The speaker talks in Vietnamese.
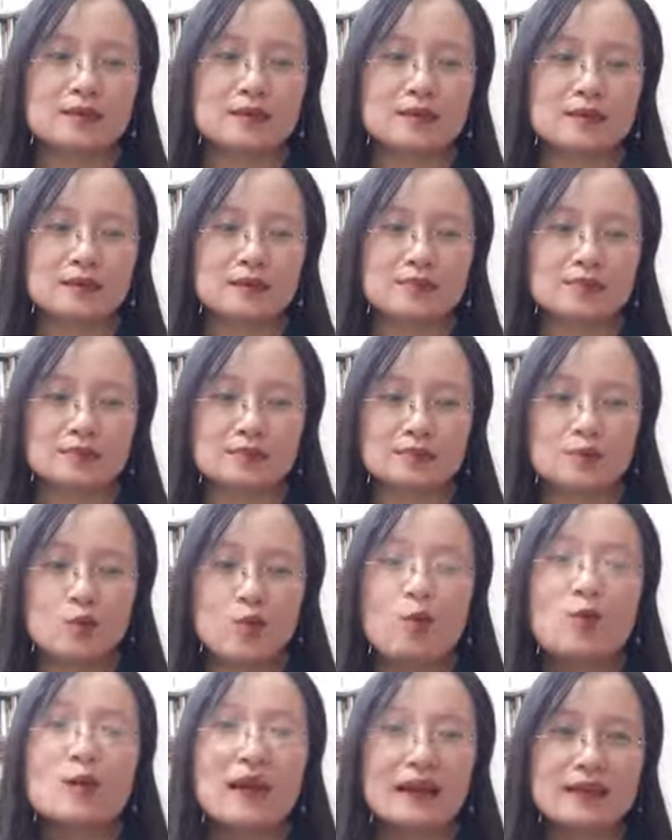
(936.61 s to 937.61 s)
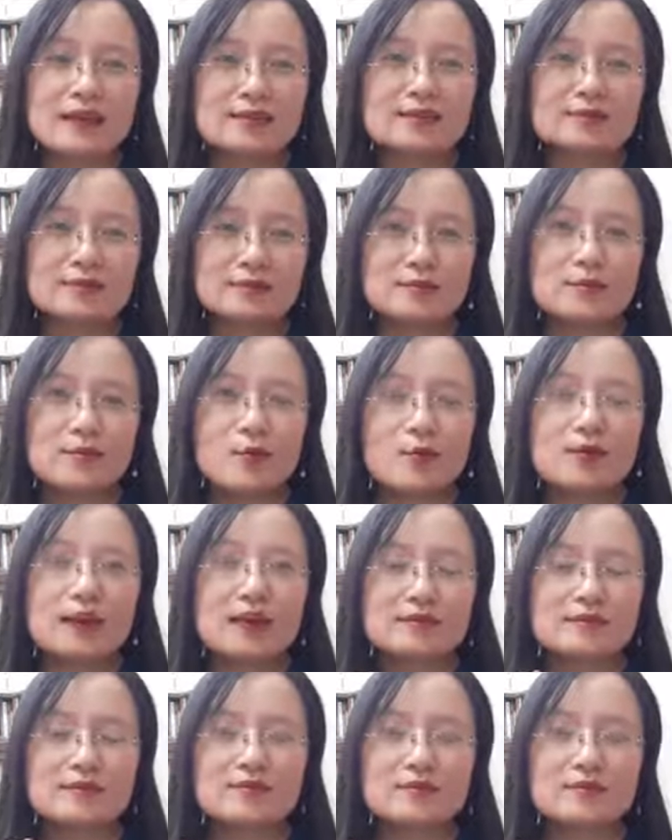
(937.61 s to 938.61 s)
uh, cố gắng cố
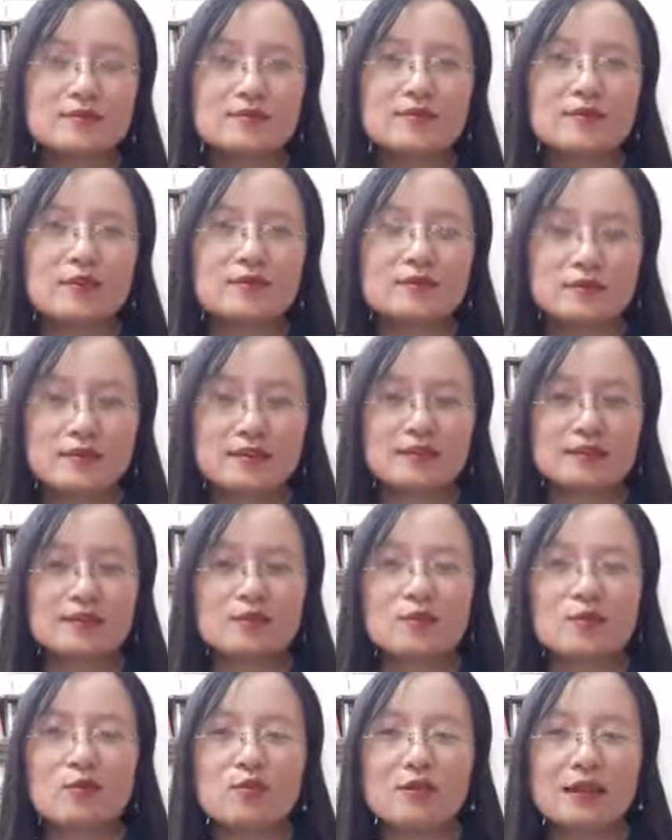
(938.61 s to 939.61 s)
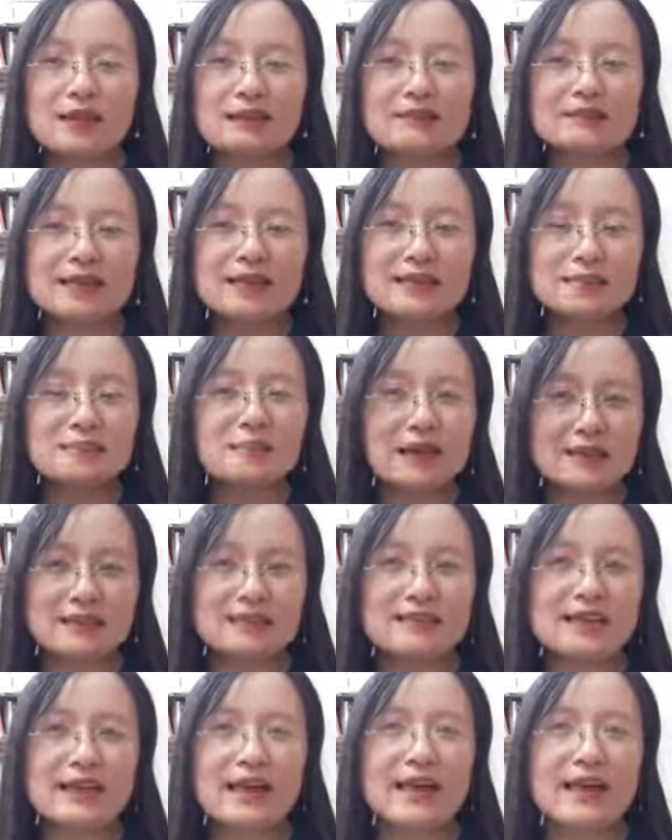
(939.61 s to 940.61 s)
gắng phân biệt cố gắng tách
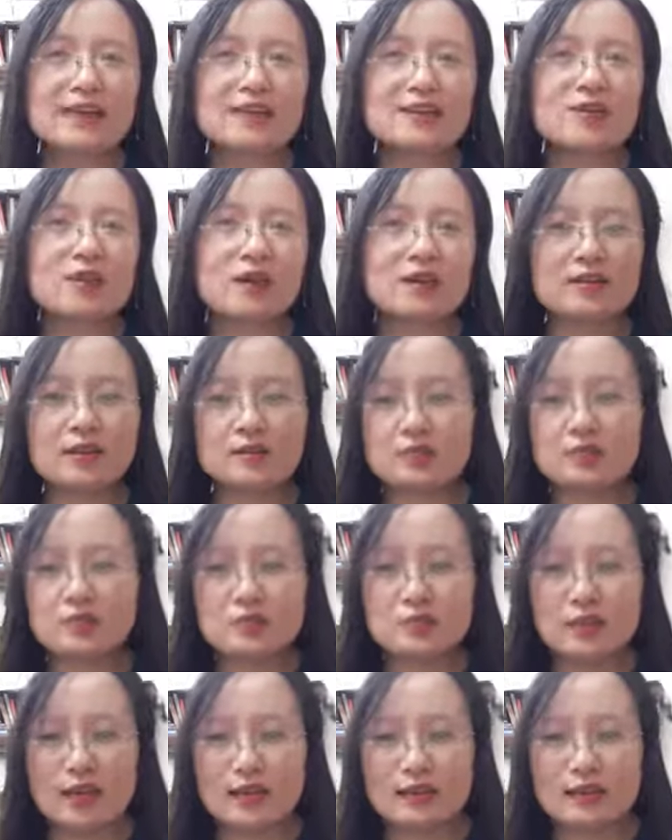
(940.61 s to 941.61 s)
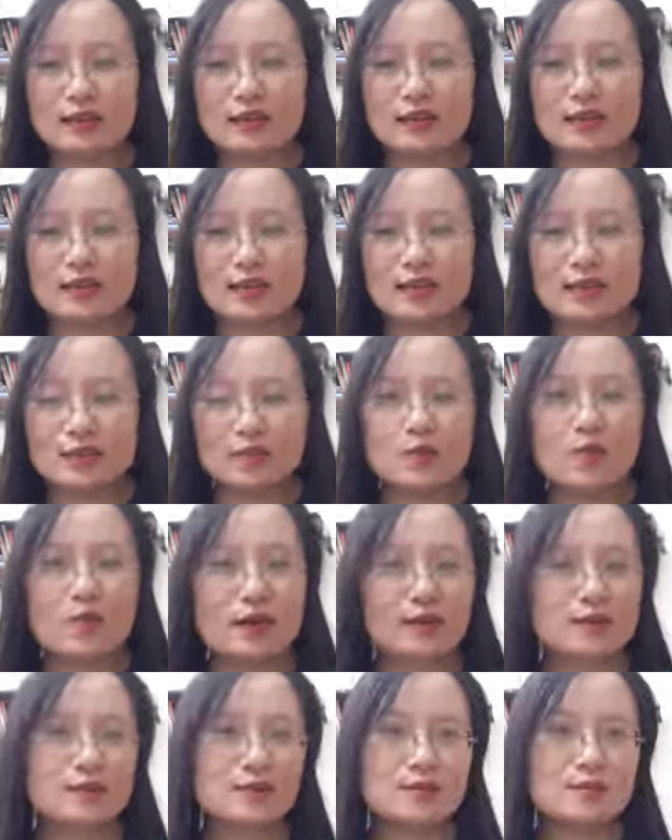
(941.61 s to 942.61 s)
bạch ra hai cái loại cảm xúc này cố
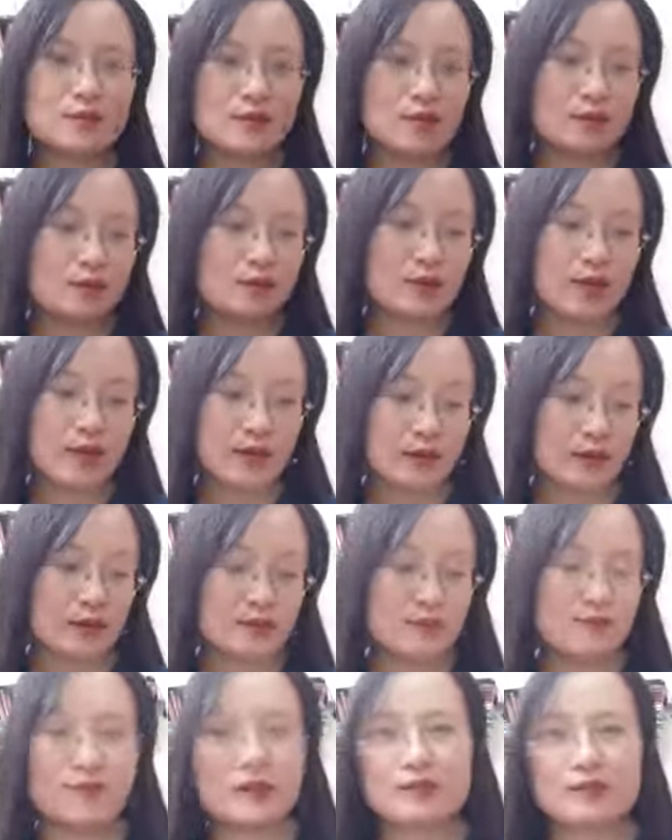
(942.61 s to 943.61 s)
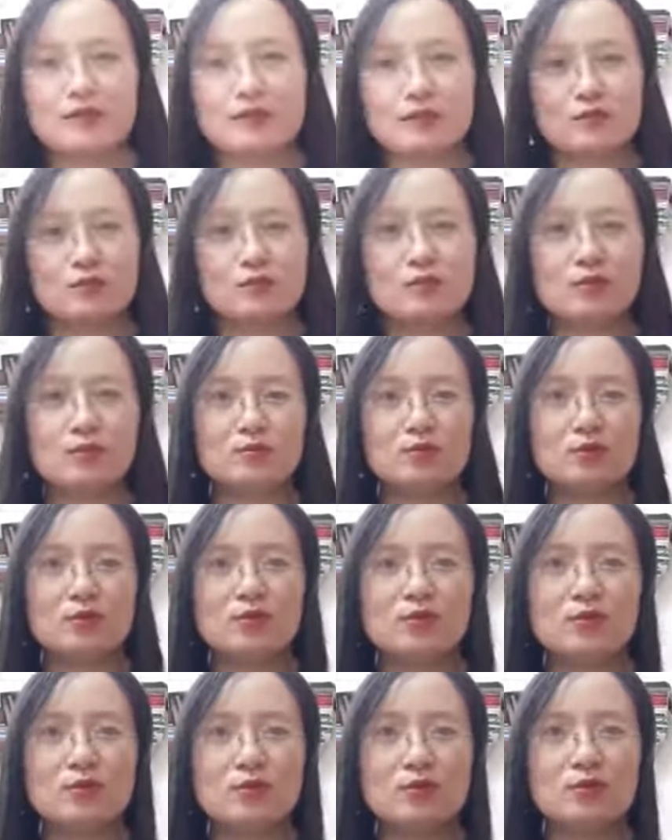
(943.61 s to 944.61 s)
gắng tìm hiểu à như vậy là tôi không có
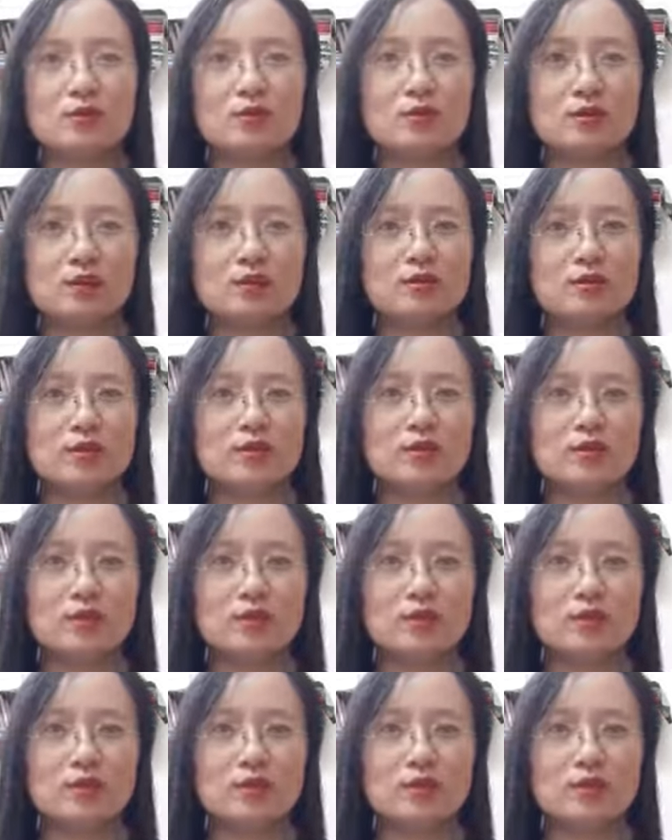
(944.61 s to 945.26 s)
yêu cái cô đó rồi